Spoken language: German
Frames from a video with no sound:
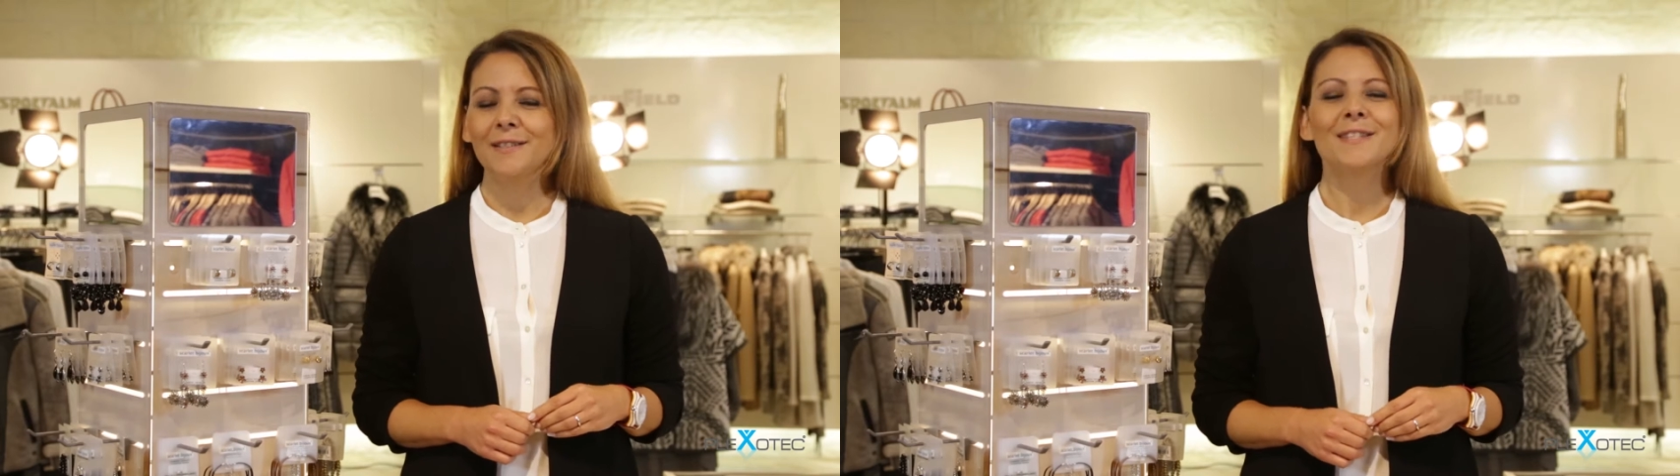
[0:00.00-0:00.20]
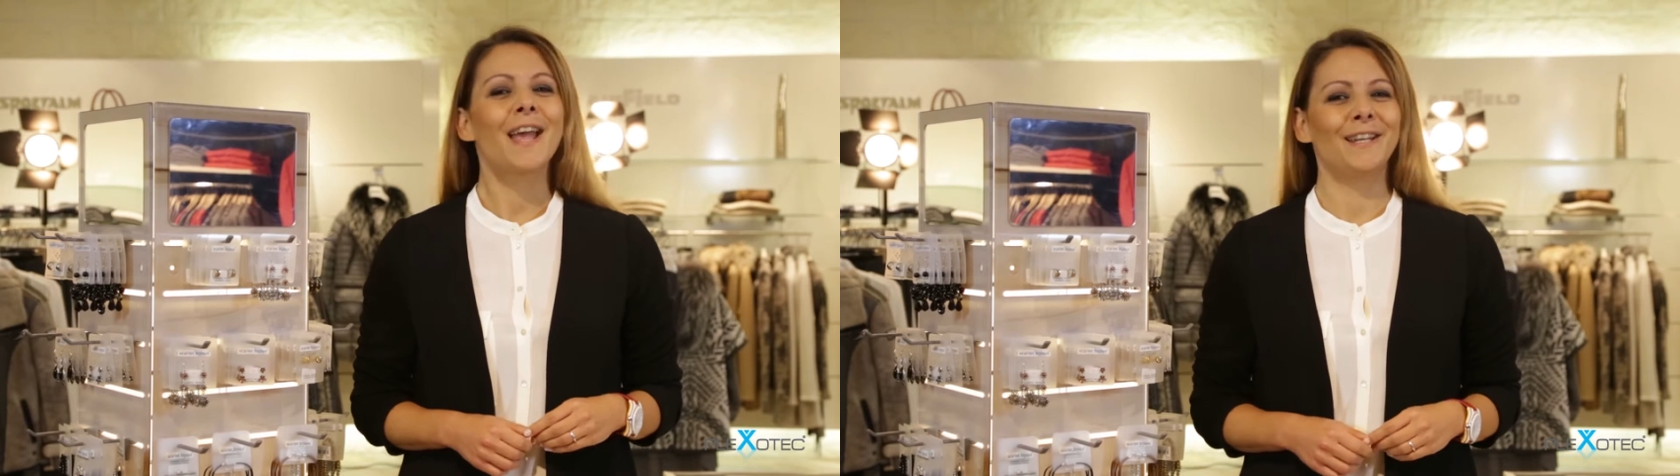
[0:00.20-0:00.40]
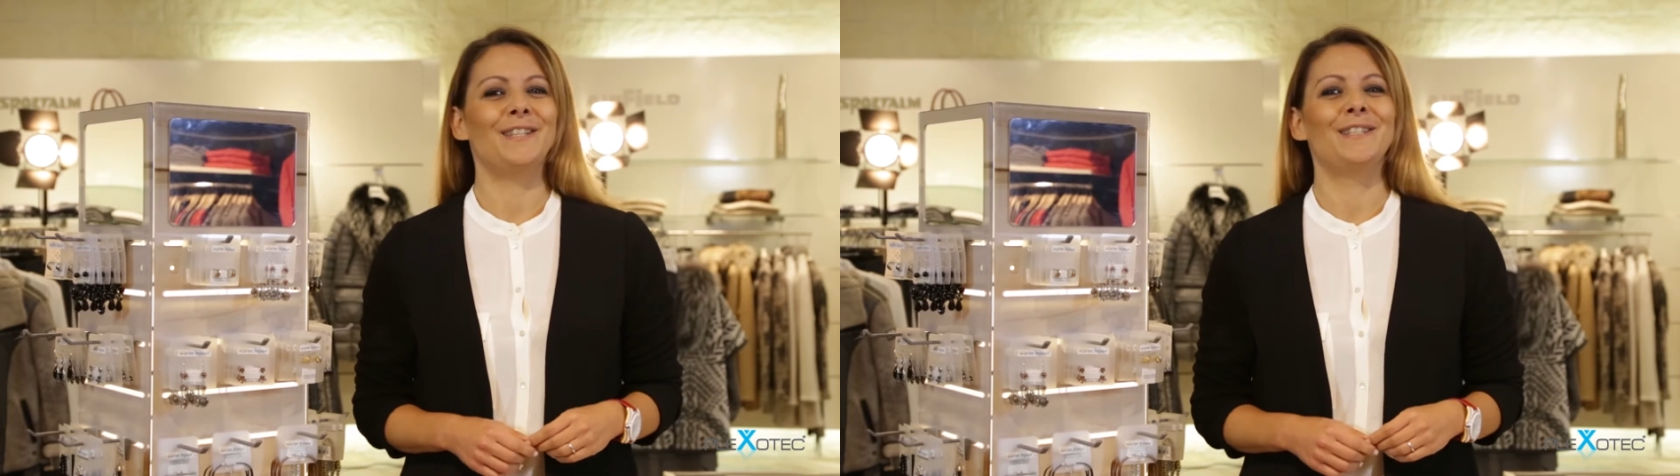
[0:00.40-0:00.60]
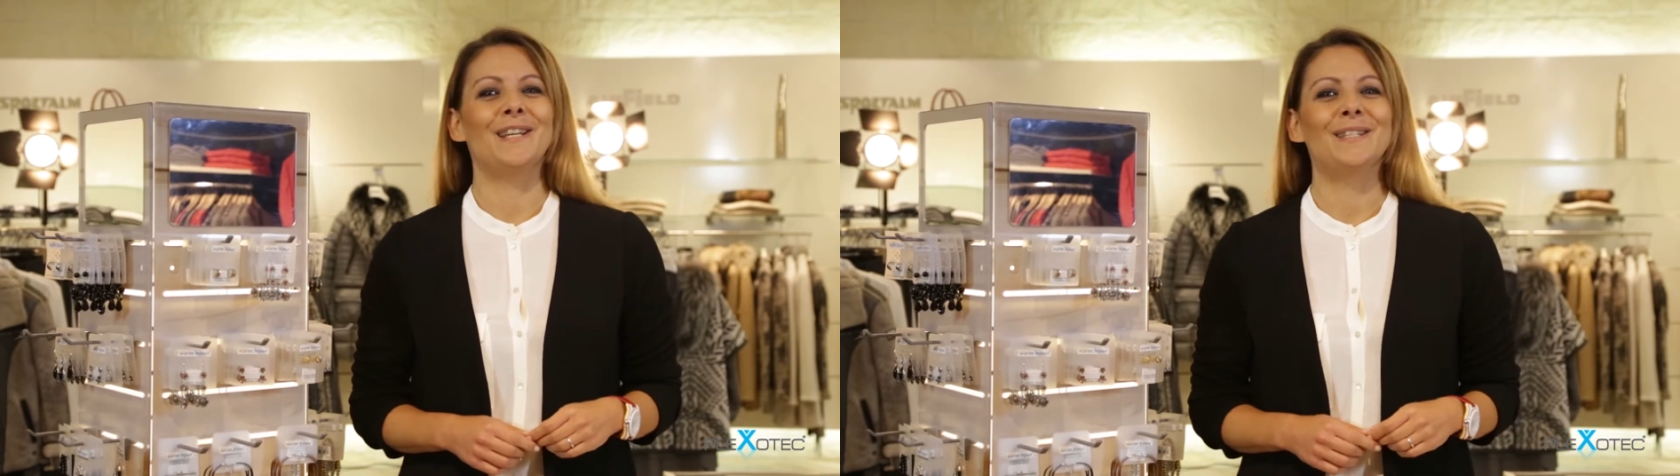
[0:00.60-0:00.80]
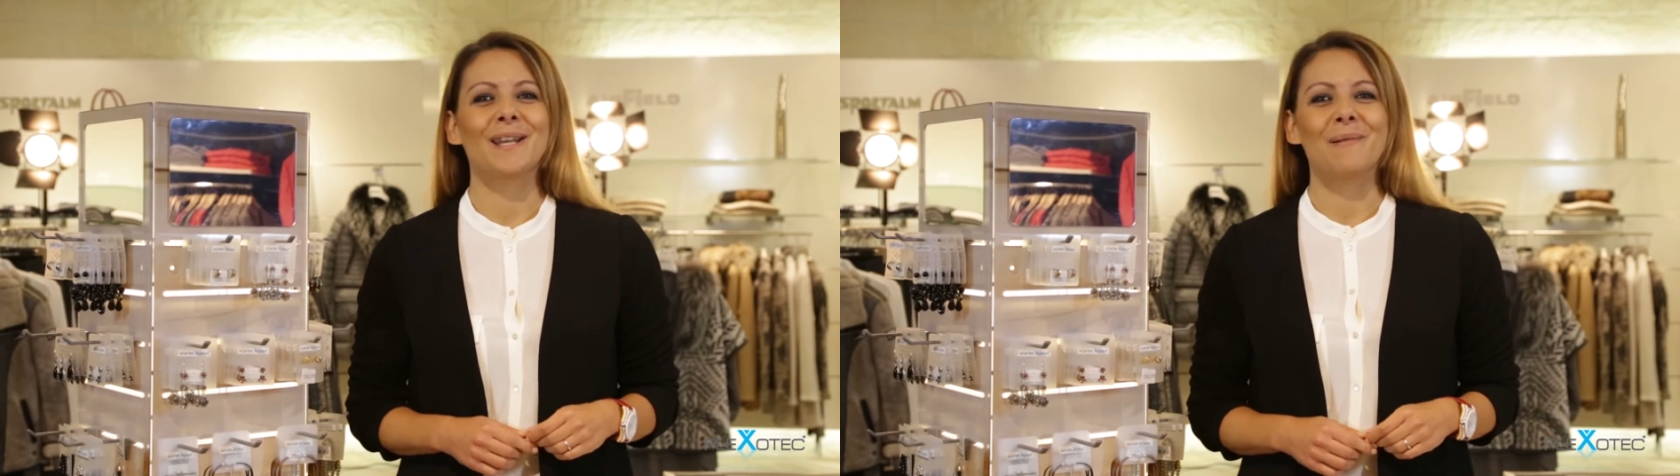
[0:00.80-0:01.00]
zeige ich Ihnen
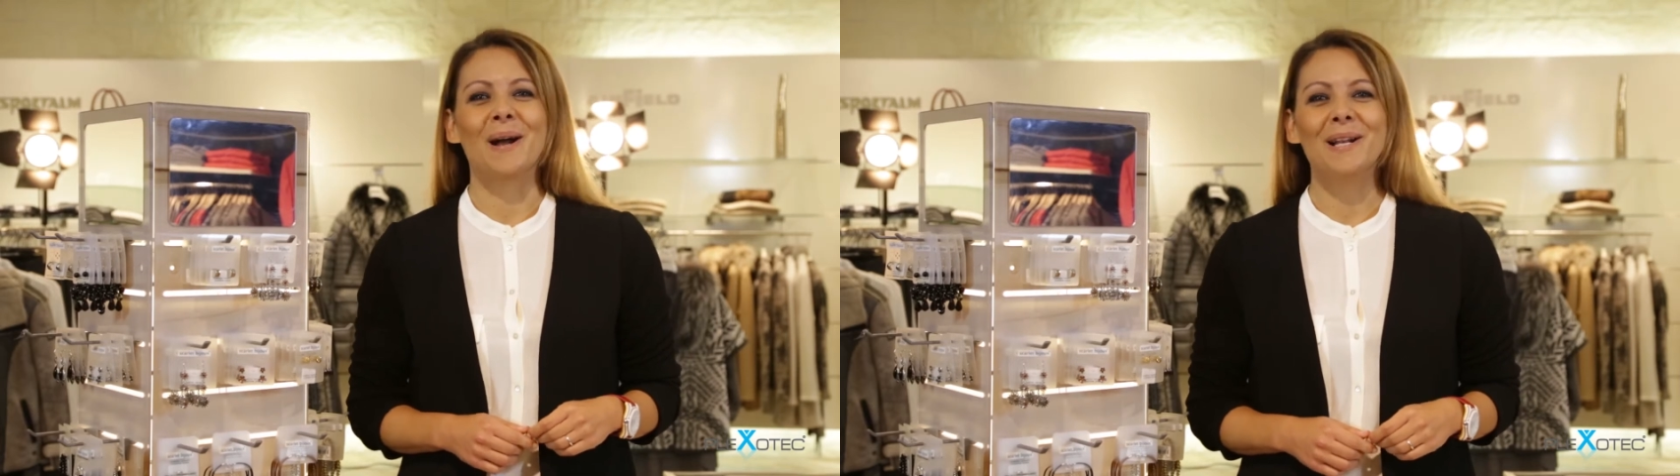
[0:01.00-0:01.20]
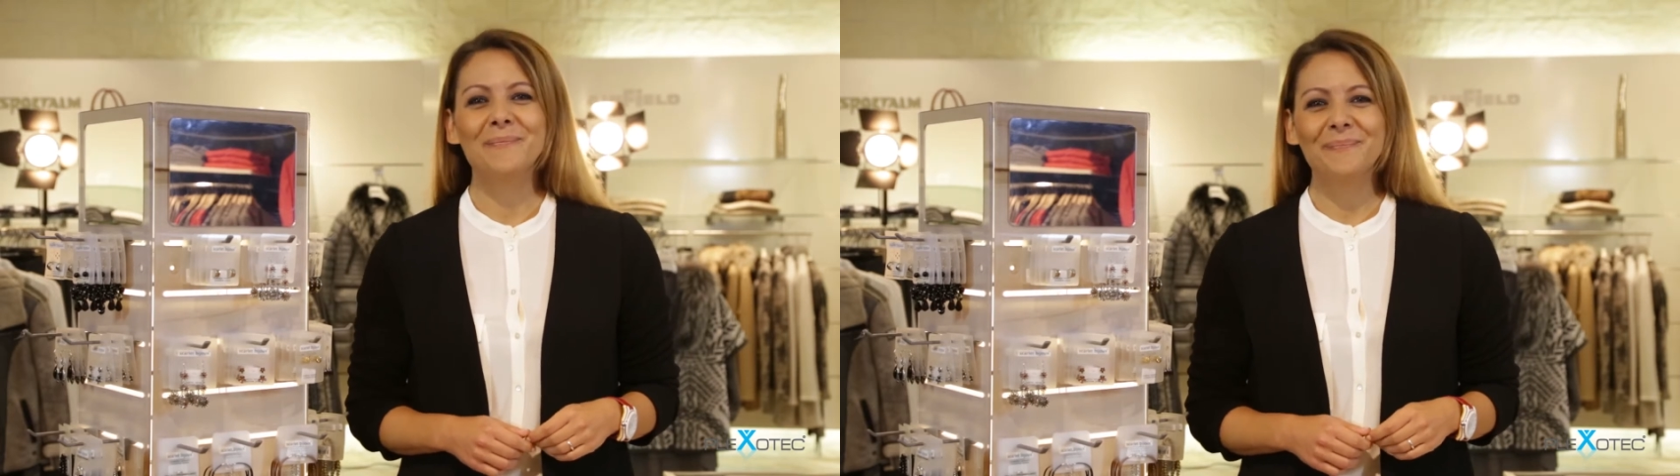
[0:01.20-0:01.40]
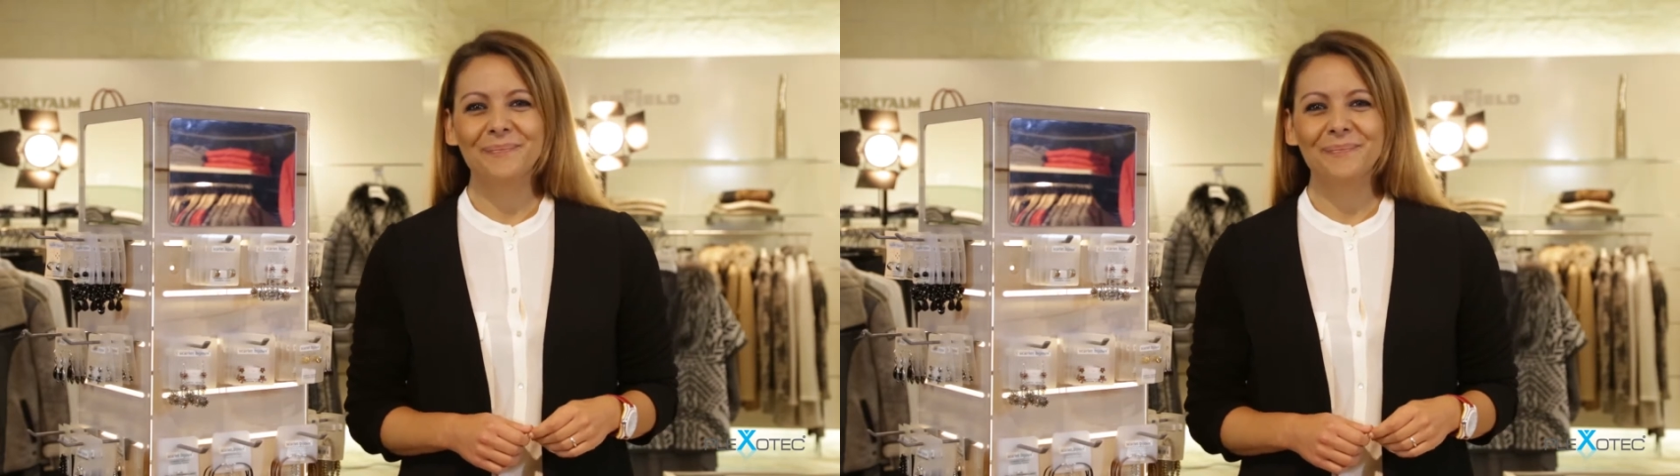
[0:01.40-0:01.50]
jetzt einmal.